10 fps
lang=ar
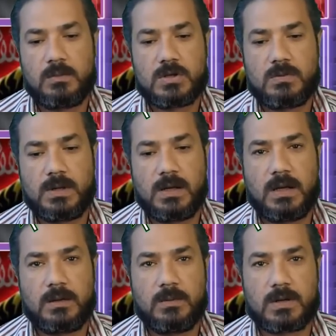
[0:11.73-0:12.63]
بسم
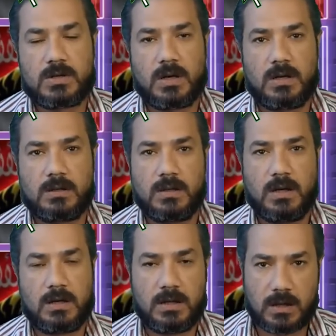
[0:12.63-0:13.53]
الله ما شاء
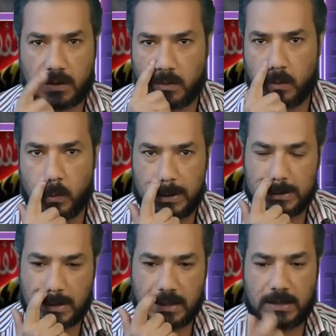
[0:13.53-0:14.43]
الله لا
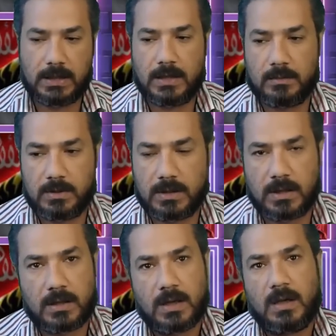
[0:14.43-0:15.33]
قوة إلا
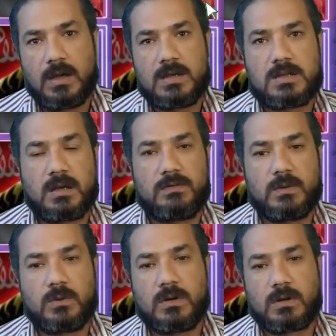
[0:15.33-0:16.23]
بالله
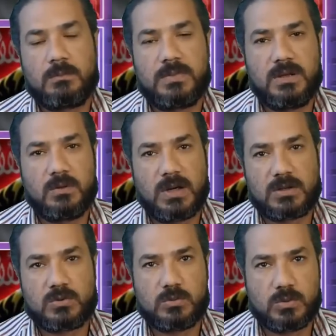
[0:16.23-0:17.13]
أستغفرك ربي
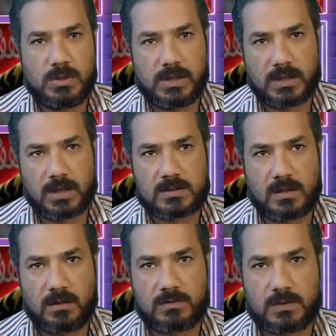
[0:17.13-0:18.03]
وأتوب إليك
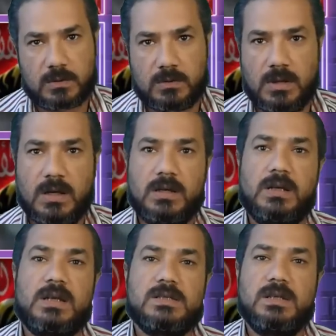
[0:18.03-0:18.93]
أستغفر الله
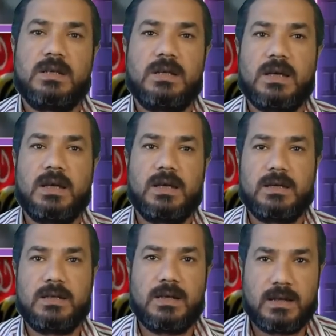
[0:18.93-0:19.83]
الذي
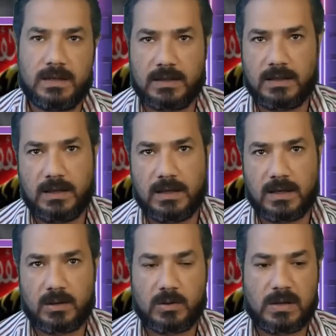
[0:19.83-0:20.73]
لا إله
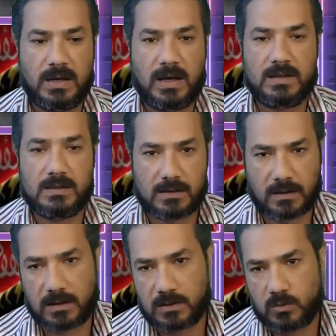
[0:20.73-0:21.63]
إلا هو الحي
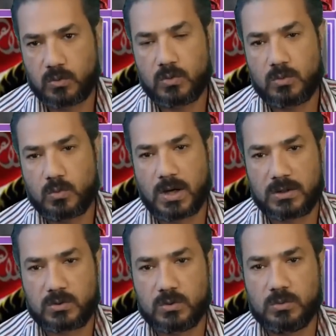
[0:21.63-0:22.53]
القيوم
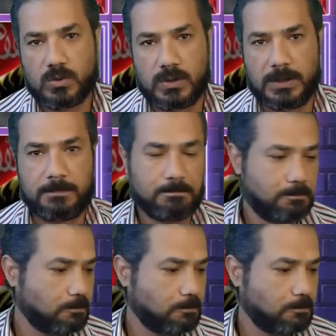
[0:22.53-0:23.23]
وأتوب إليك